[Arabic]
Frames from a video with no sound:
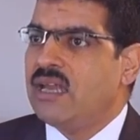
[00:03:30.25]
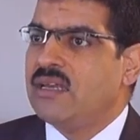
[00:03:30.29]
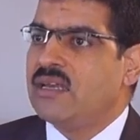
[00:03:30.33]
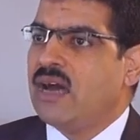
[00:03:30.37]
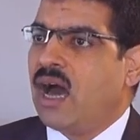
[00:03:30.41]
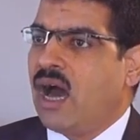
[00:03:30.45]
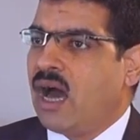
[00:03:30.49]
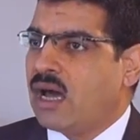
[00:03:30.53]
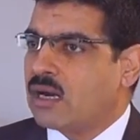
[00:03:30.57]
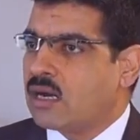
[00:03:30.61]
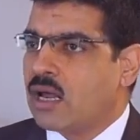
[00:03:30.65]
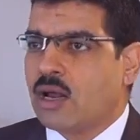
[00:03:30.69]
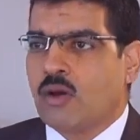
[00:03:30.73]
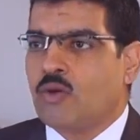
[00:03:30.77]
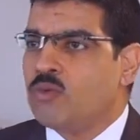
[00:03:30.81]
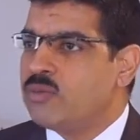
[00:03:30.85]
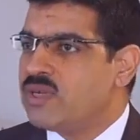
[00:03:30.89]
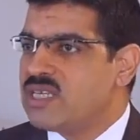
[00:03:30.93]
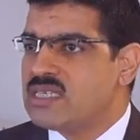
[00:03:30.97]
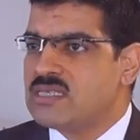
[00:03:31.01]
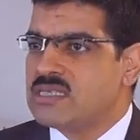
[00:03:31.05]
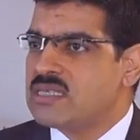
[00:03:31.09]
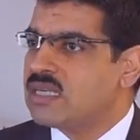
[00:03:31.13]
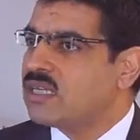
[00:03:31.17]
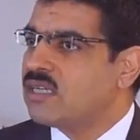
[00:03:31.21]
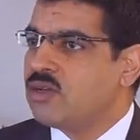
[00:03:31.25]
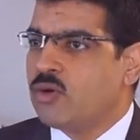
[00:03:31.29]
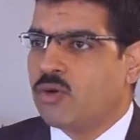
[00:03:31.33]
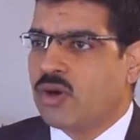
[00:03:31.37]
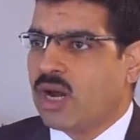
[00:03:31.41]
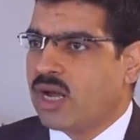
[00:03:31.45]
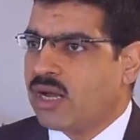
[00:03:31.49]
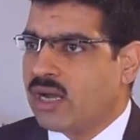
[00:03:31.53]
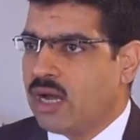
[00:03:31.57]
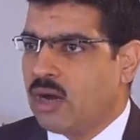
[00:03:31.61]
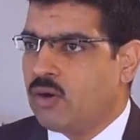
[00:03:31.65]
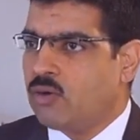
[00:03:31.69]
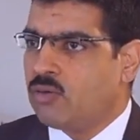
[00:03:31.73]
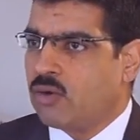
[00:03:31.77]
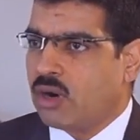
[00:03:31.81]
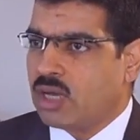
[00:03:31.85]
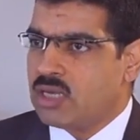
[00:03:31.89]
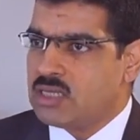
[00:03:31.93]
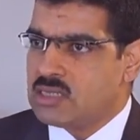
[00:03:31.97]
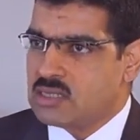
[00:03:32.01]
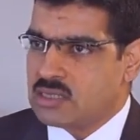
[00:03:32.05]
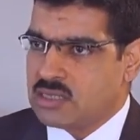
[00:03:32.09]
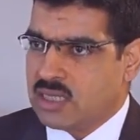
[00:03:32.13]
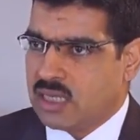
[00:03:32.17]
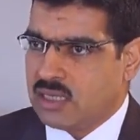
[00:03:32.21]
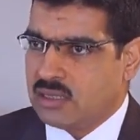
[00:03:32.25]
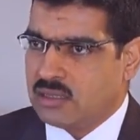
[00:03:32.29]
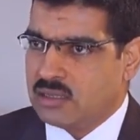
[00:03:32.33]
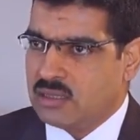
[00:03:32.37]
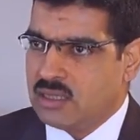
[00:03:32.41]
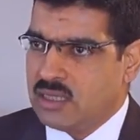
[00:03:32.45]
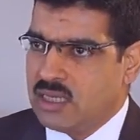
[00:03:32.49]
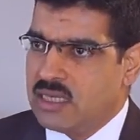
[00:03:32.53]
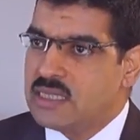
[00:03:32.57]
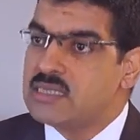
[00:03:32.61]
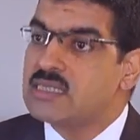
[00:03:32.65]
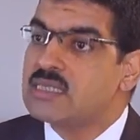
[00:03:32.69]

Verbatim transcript: نحرره من السجن ونرجعه رئيس تاني نعم.